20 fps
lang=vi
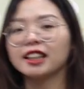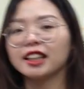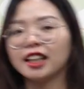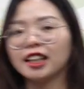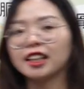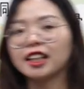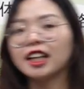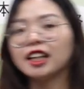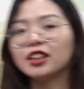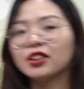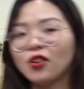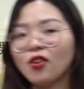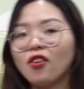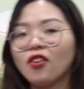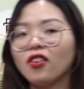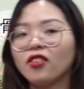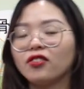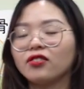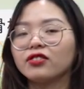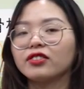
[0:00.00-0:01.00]
kakato
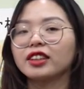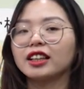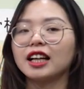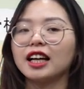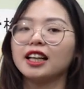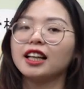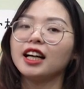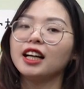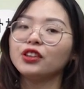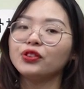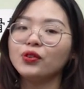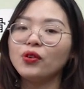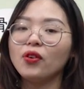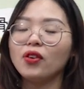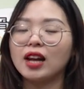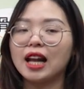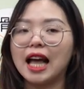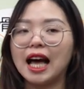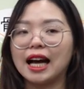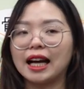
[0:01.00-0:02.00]
kakato
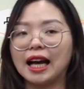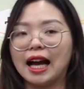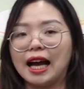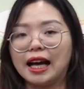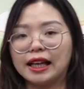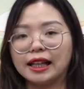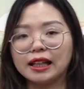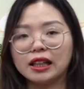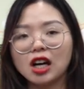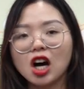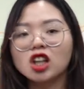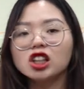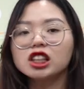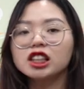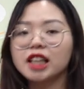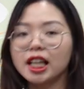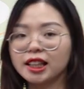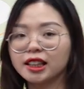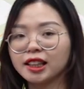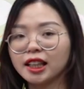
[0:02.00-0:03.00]
là cái gót
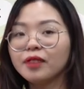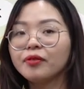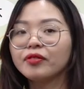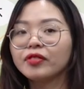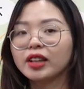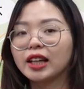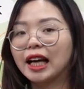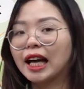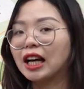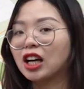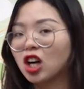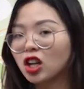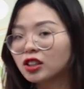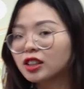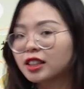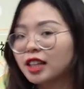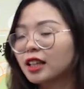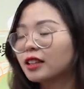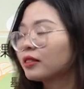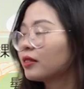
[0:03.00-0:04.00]
chân nhá cái gót
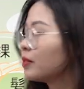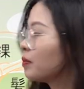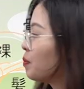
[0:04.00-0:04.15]
chân